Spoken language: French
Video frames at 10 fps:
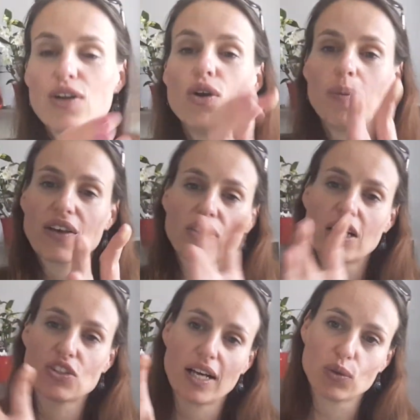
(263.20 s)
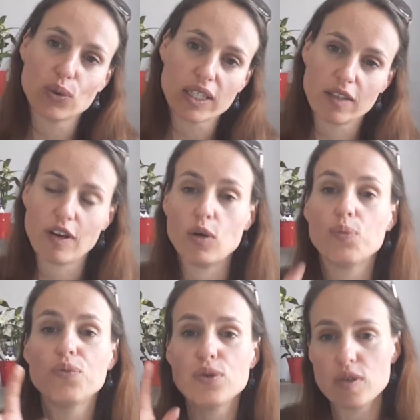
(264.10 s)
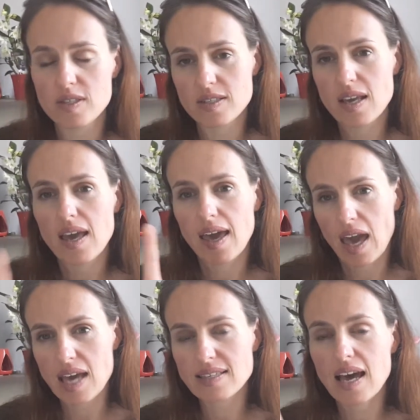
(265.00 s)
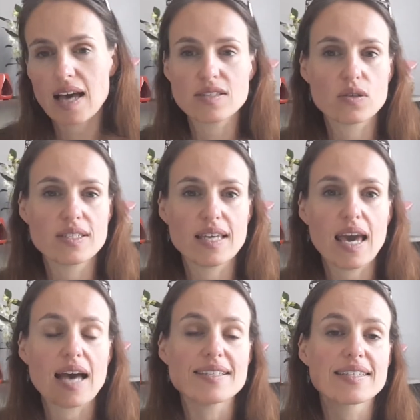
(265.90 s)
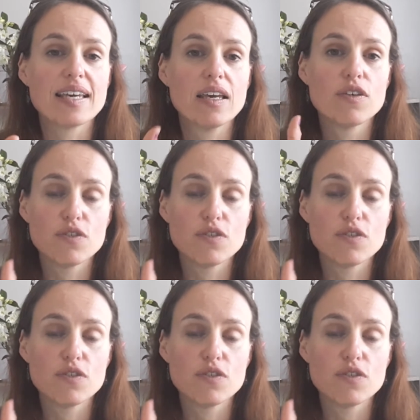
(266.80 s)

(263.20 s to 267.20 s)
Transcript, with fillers: le personnage de la cour qui va le plus être associé à ce qui est